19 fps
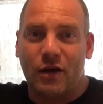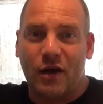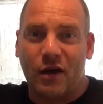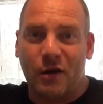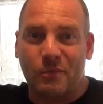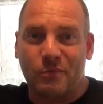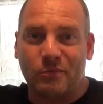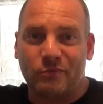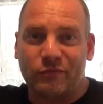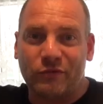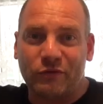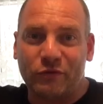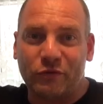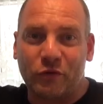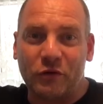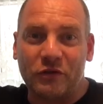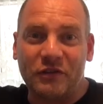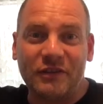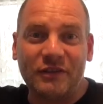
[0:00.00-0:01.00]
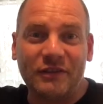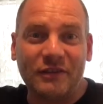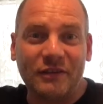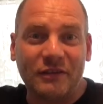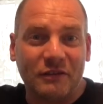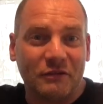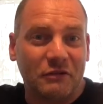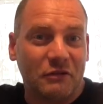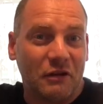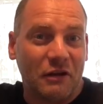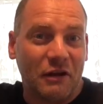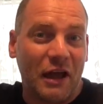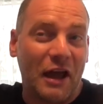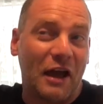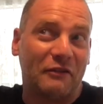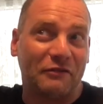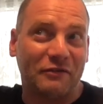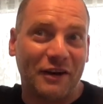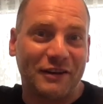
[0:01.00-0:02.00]
Ähm, für die
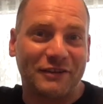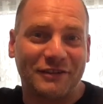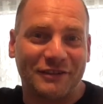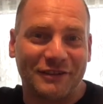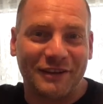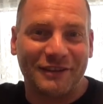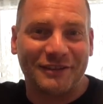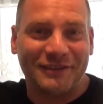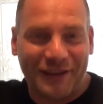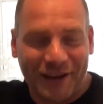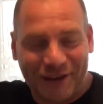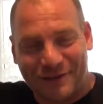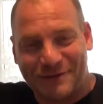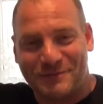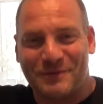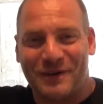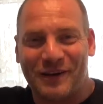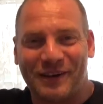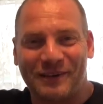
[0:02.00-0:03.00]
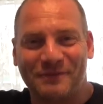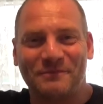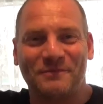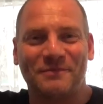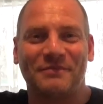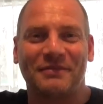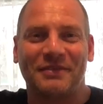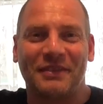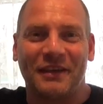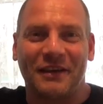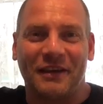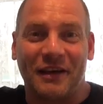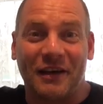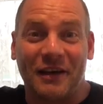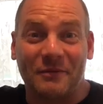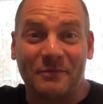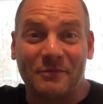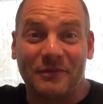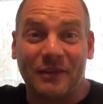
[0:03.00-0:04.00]
Erwachsenen, sage ich mal,
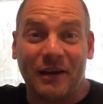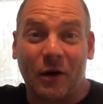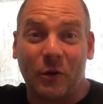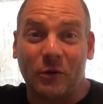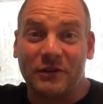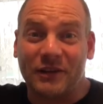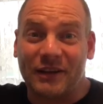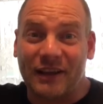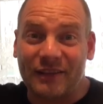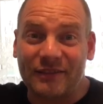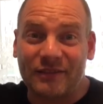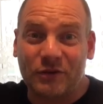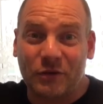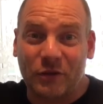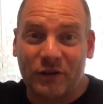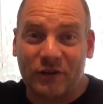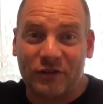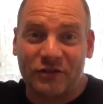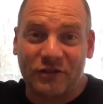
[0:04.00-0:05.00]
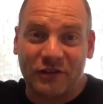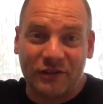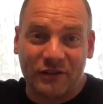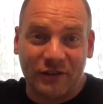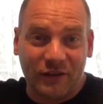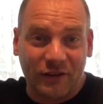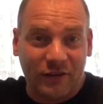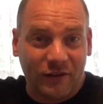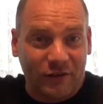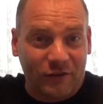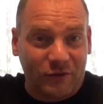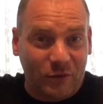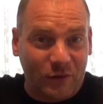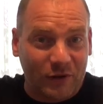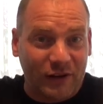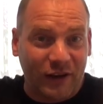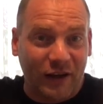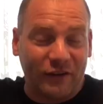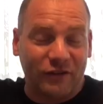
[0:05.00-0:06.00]
ähm, auch eine ganz tolle Geschichte, so einen
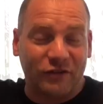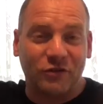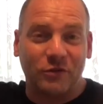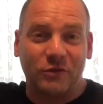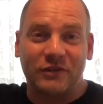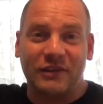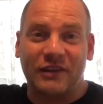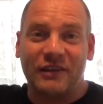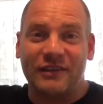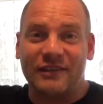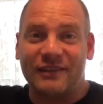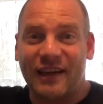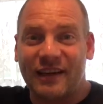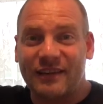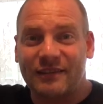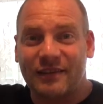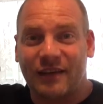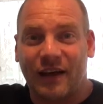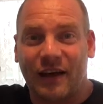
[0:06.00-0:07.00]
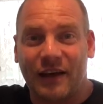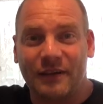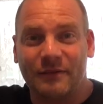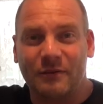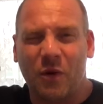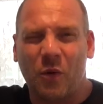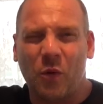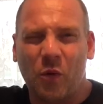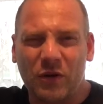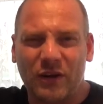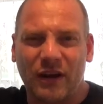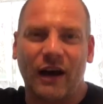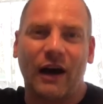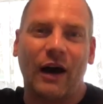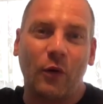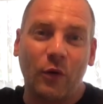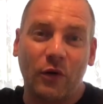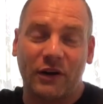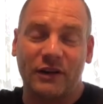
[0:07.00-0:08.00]
kleinen Schuss Insekte rein
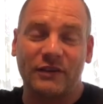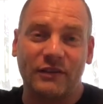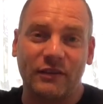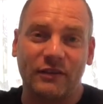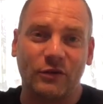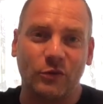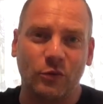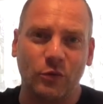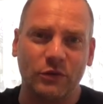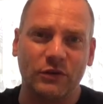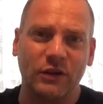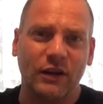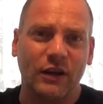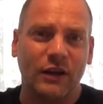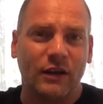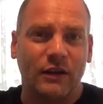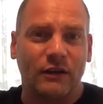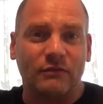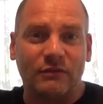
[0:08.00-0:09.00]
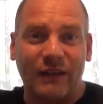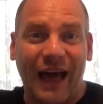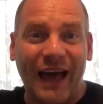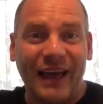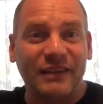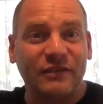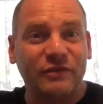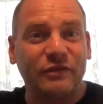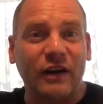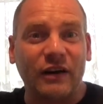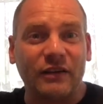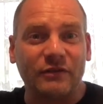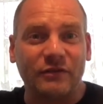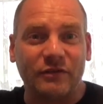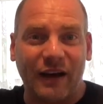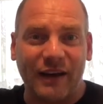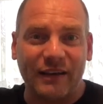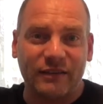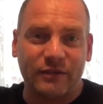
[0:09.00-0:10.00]
oder auch richtig gut einen einfachen
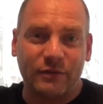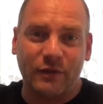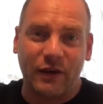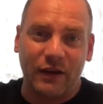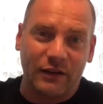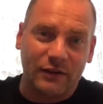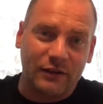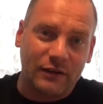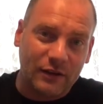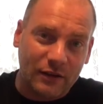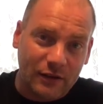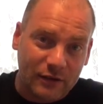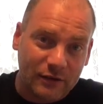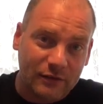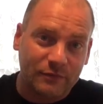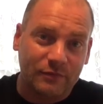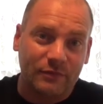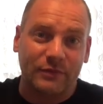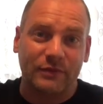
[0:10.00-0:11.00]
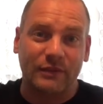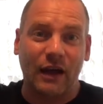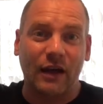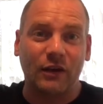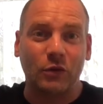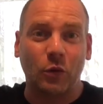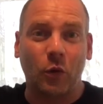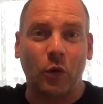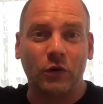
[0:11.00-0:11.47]
Weißwein, da einen